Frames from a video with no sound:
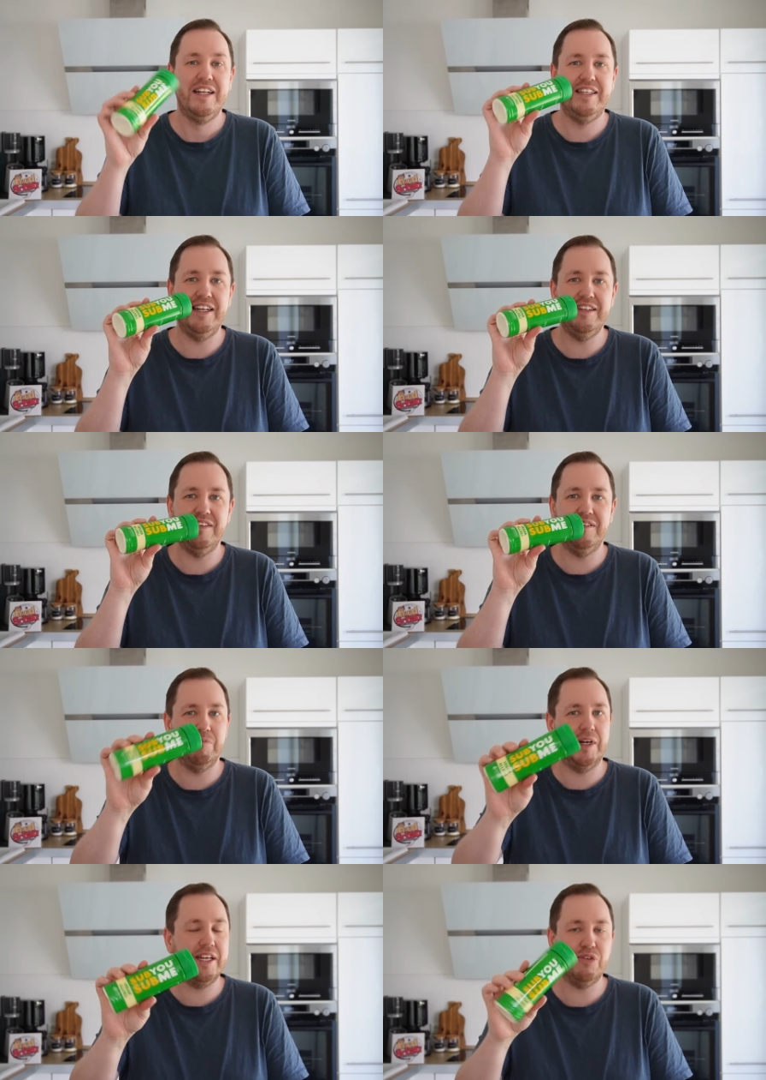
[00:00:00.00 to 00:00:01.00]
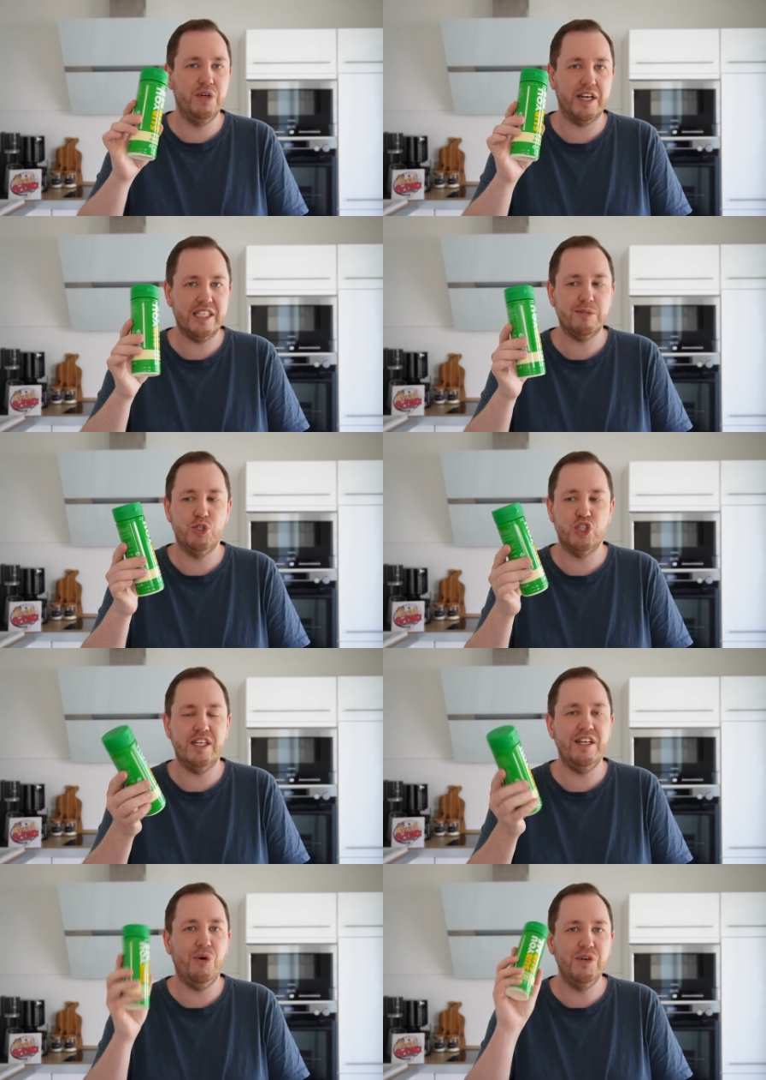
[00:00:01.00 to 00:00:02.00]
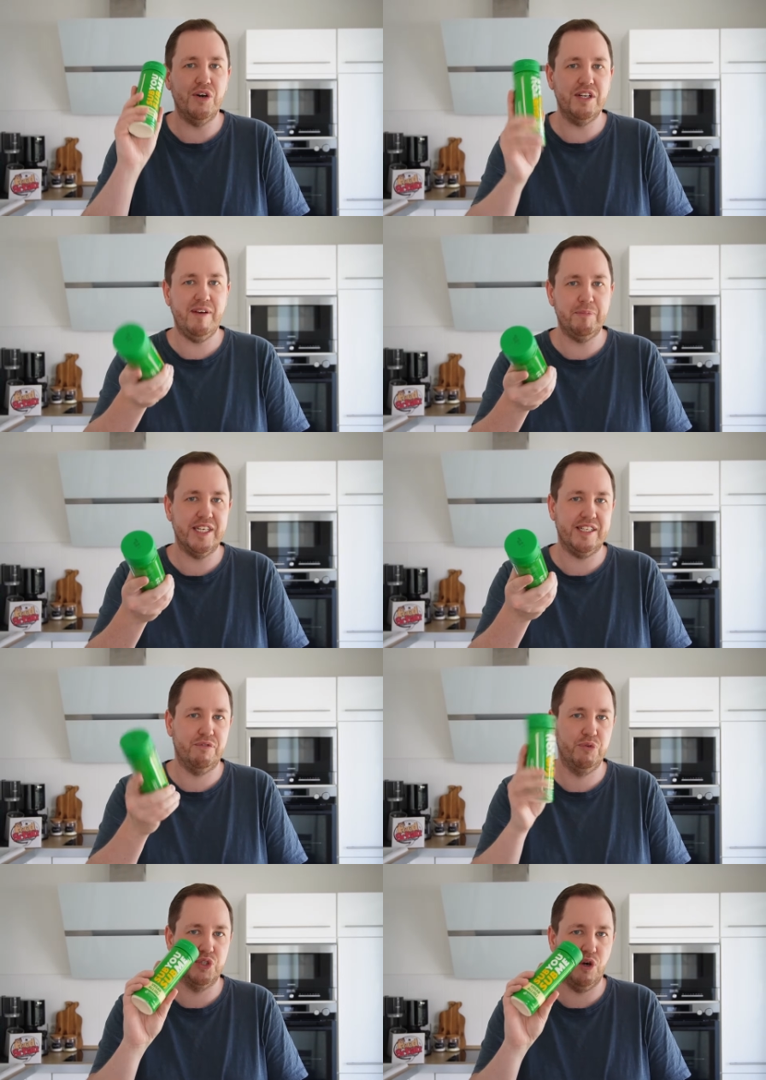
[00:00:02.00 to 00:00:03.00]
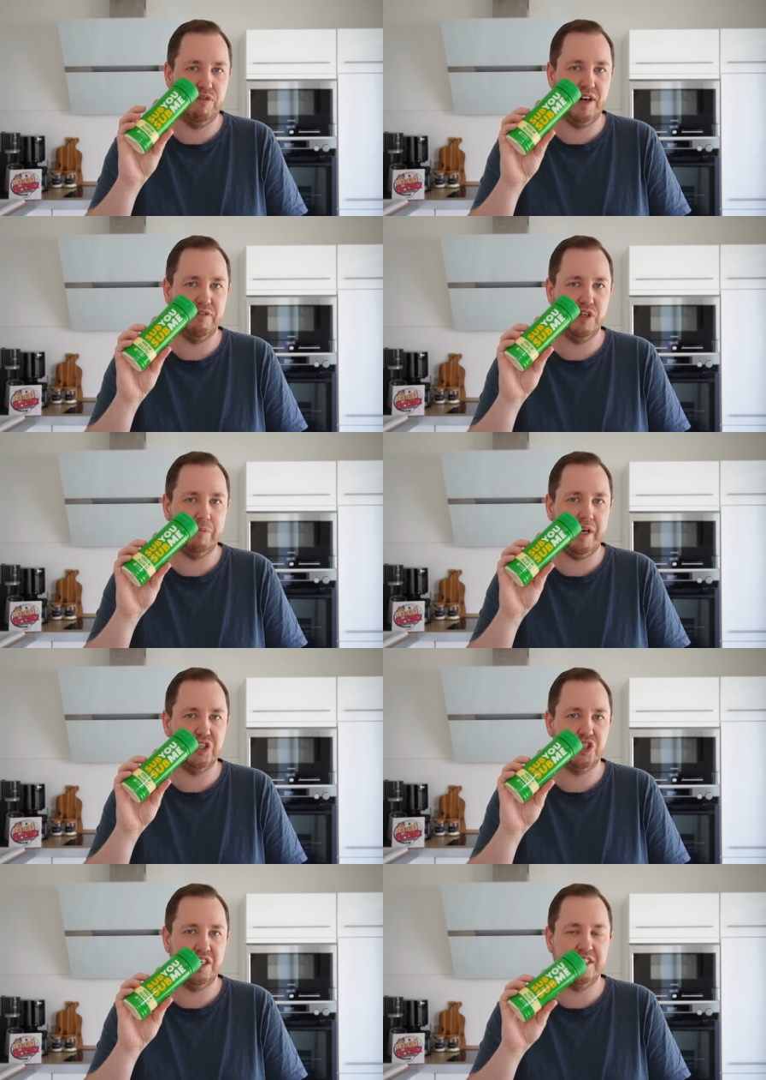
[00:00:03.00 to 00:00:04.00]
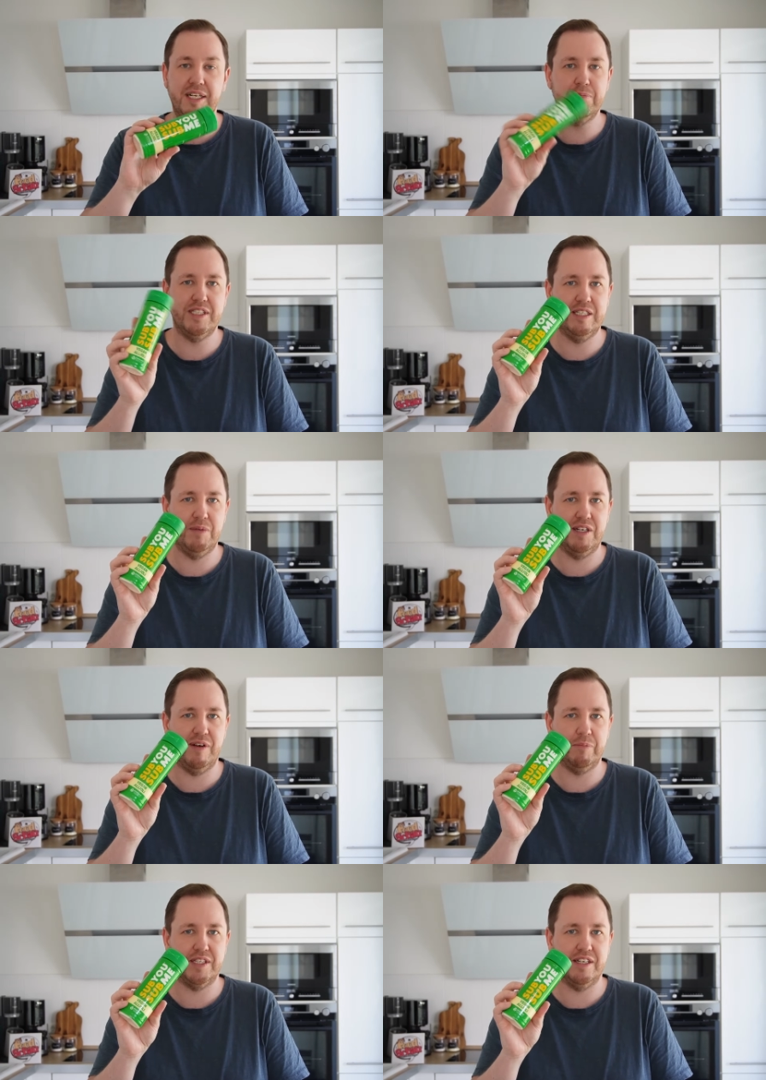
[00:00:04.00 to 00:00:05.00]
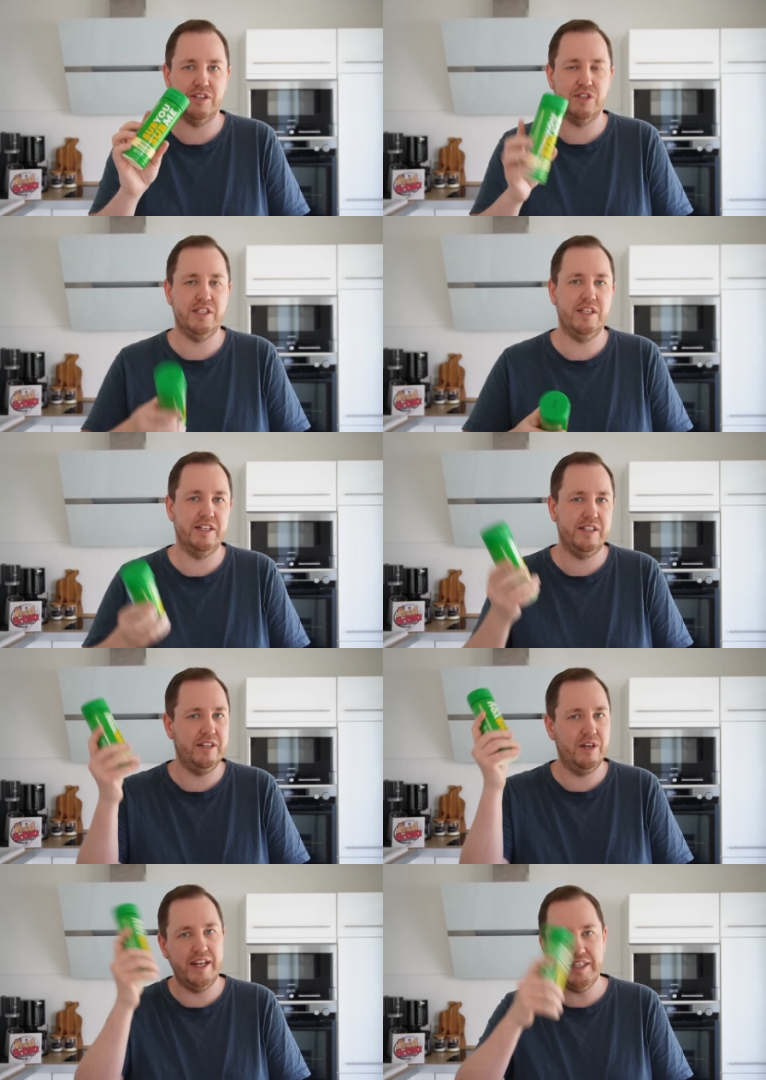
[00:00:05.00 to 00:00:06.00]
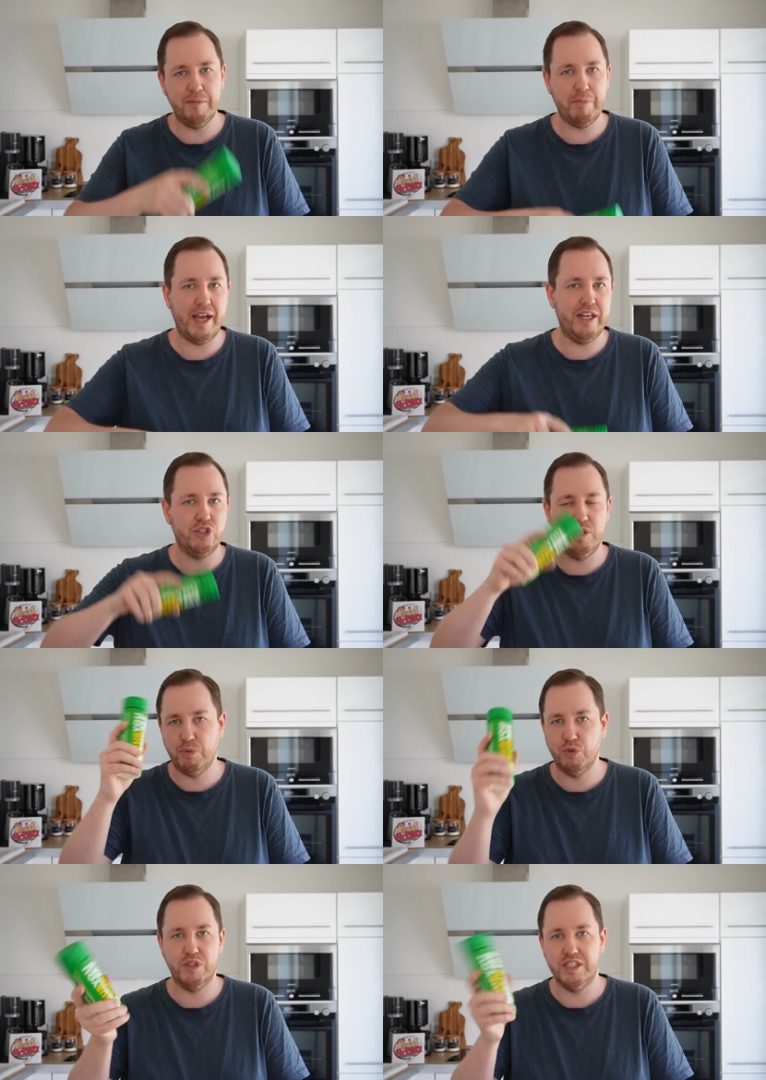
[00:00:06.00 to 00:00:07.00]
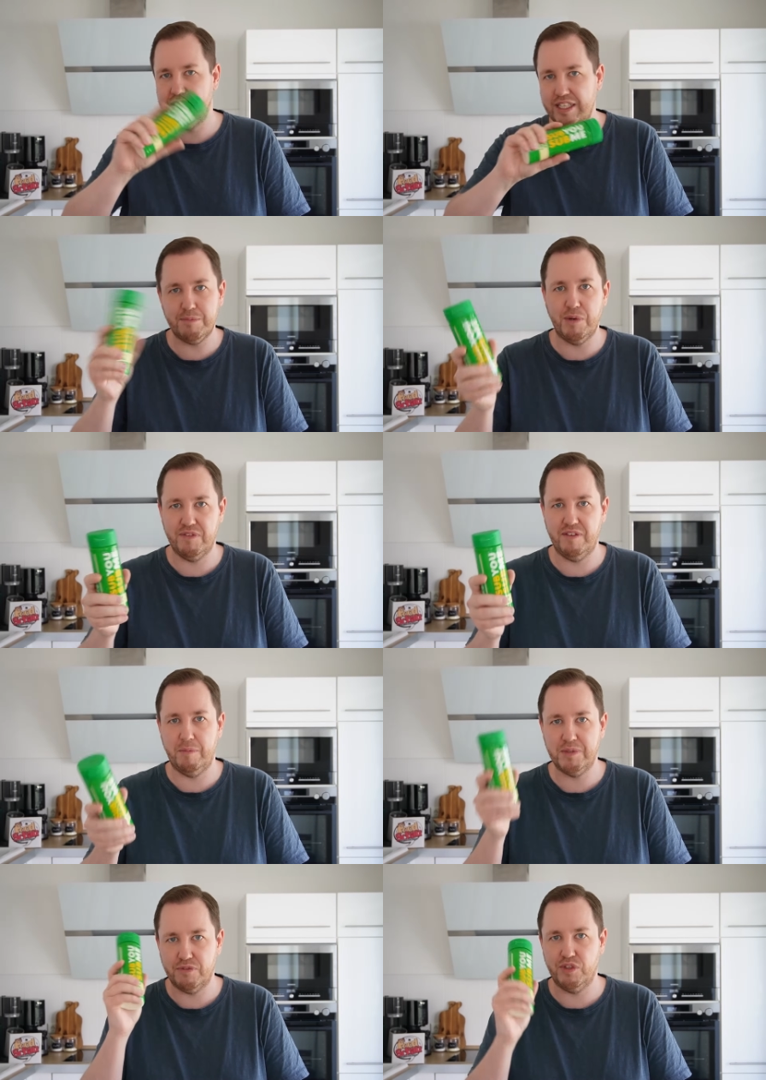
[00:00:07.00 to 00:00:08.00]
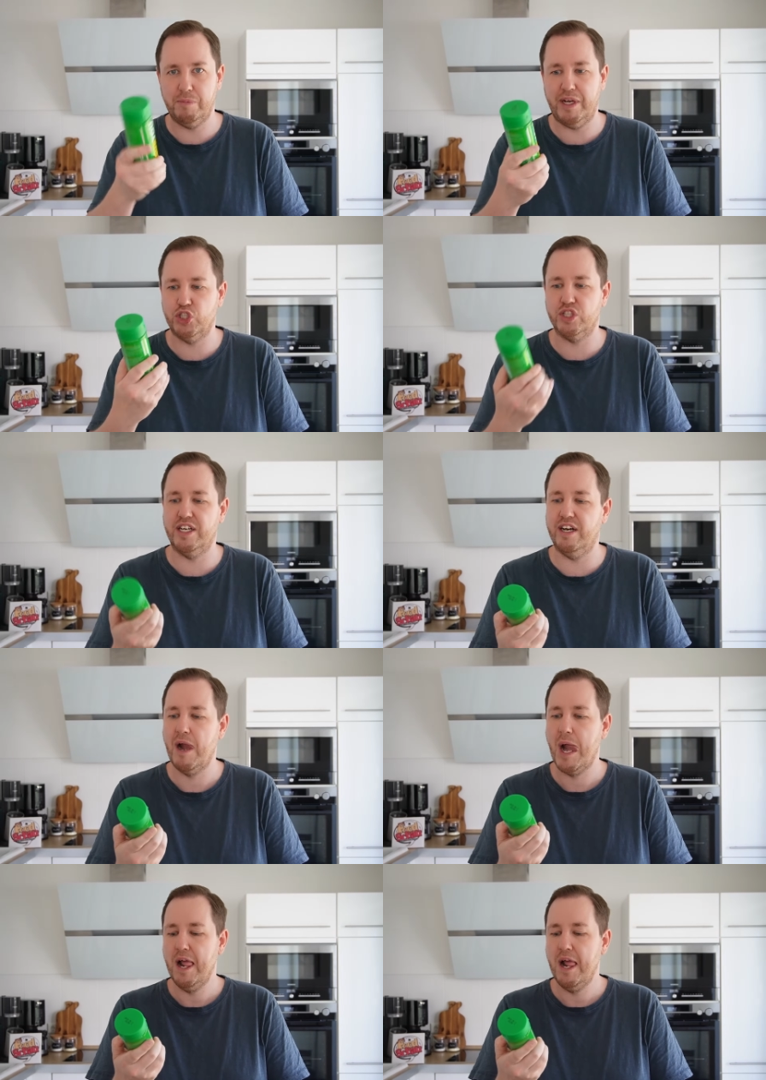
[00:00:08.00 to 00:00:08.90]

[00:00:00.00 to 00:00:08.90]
denn man kriegt nur eine Restbestellung Gegenstände und auch die Website dafür ist offline von dem Hersteller. Die gibt es nicht mehr, die Website. Also die, die Landingpage und die Produkte sind nicht mehr auf der Website von dem Hersteller.